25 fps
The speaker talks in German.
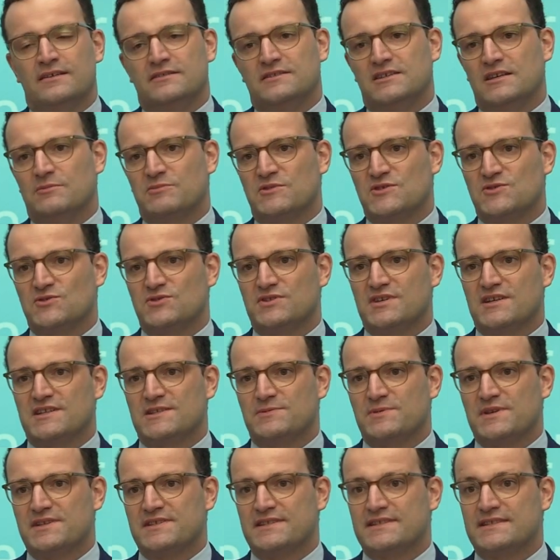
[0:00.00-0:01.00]
die im
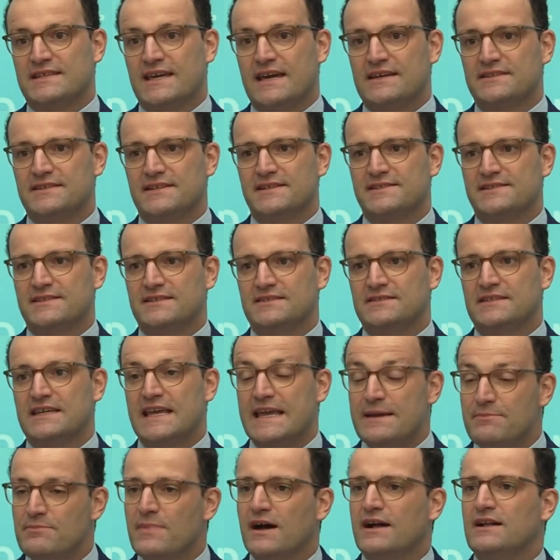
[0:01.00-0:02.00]
Gesundheitswesen tätig sind,
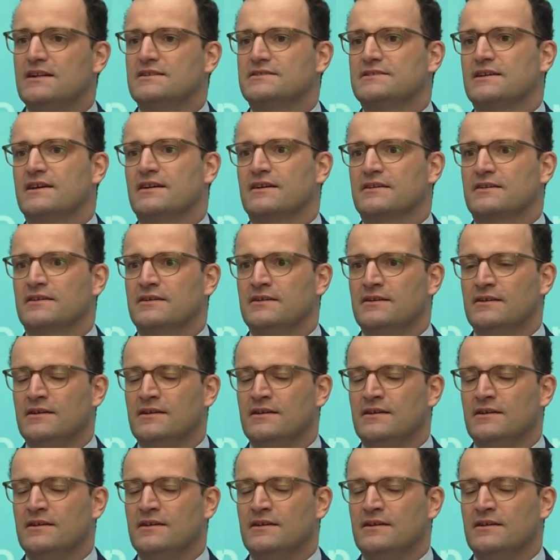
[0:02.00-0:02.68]
im Alltag